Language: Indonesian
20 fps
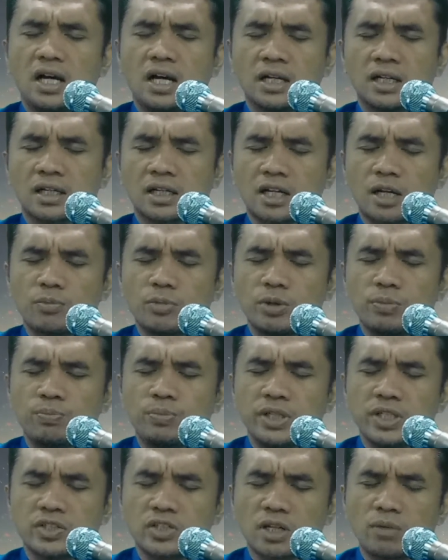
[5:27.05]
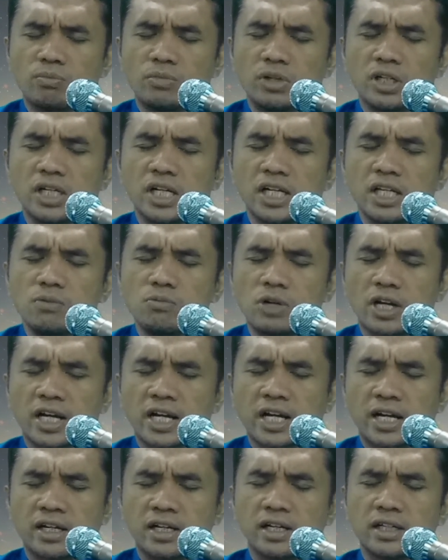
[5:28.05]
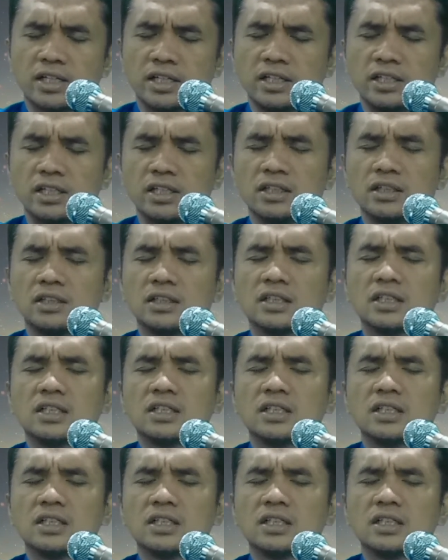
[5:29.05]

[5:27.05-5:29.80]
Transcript: agar kami bisa menerima keadaan ini